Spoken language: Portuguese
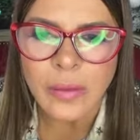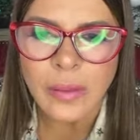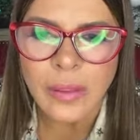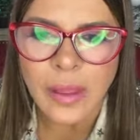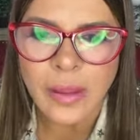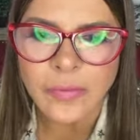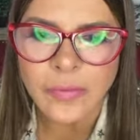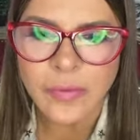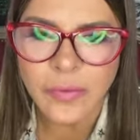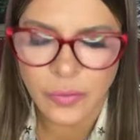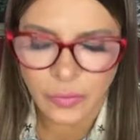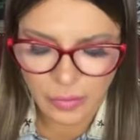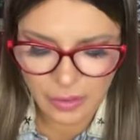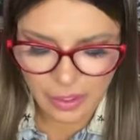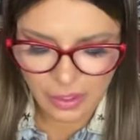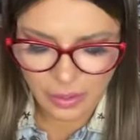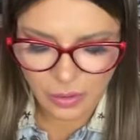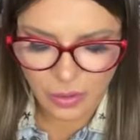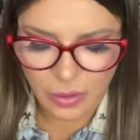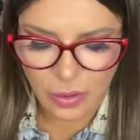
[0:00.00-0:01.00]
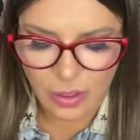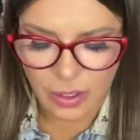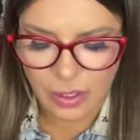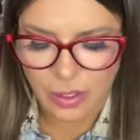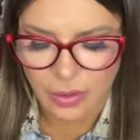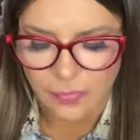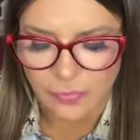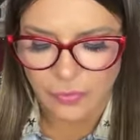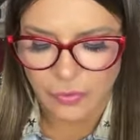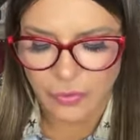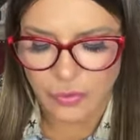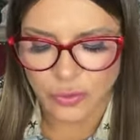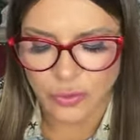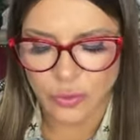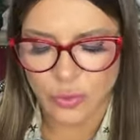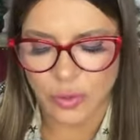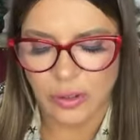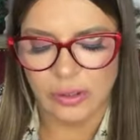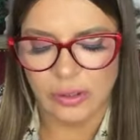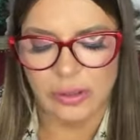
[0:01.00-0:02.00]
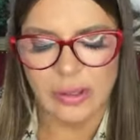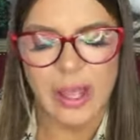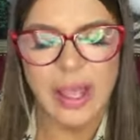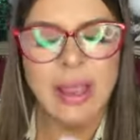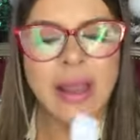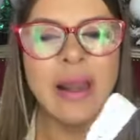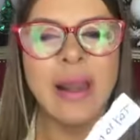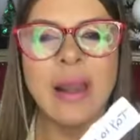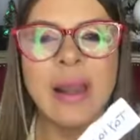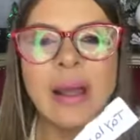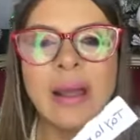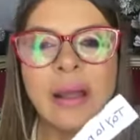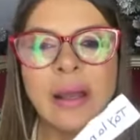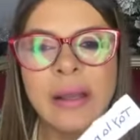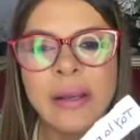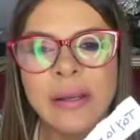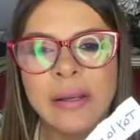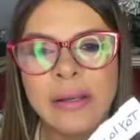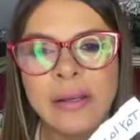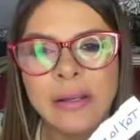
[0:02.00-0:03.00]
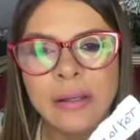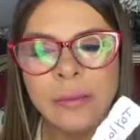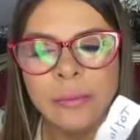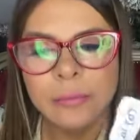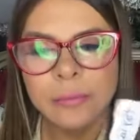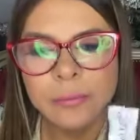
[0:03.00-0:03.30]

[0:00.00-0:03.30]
Kevinho Carioca foi sua. Tailane.